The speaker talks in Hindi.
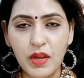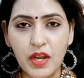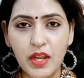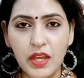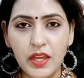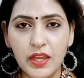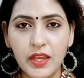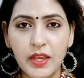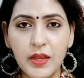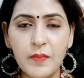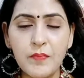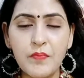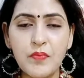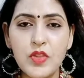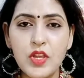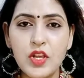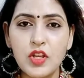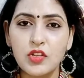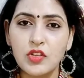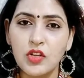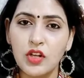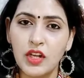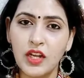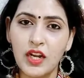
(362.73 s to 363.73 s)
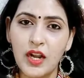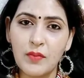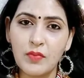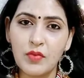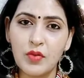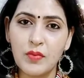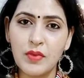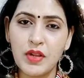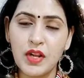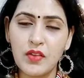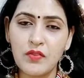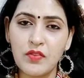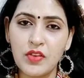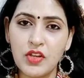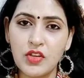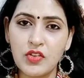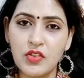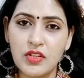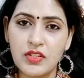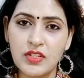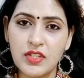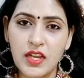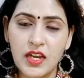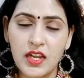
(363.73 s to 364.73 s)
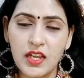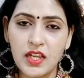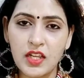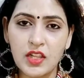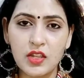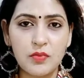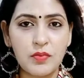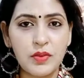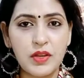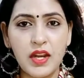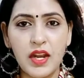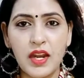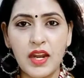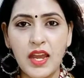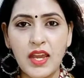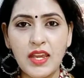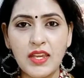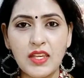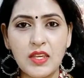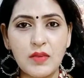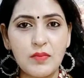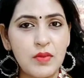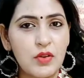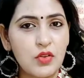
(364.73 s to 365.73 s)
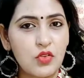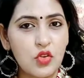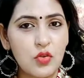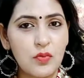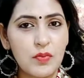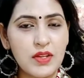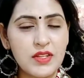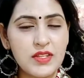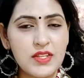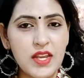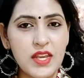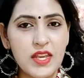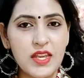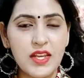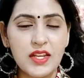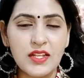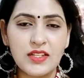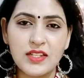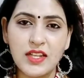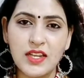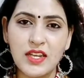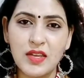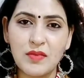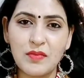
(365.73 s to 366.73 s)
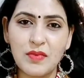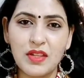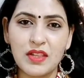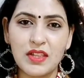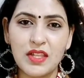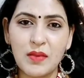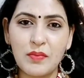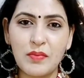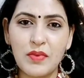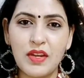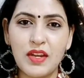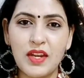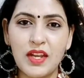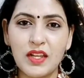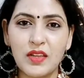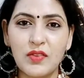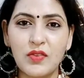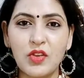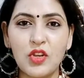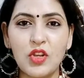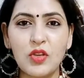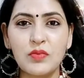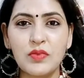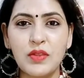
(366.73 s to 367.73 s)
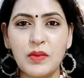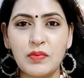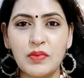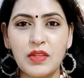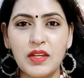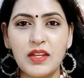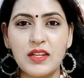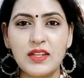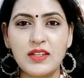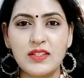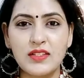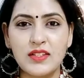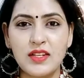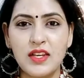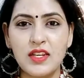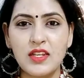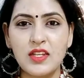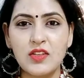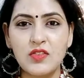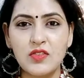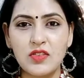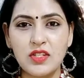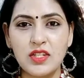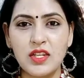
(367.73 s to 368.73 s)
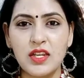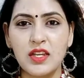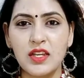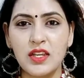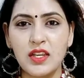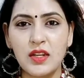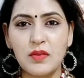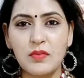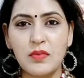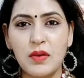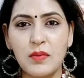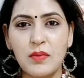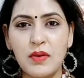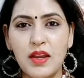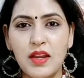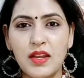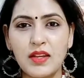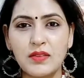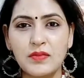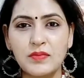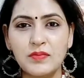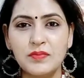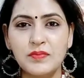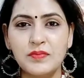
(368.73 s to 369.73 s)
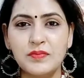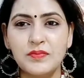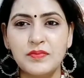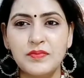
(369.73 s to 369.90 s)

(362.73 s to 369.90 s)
मिलेंगे तो अगर आपको मेरा वीडियो अच्छा लगे तो बिना लाइक के बिल्कुल मत जाइएगा चलिए मिलते हैं अपने नेक्स्ट वीडियो में तब तक के लिए स्टेट यून टेक केयर बाय बाय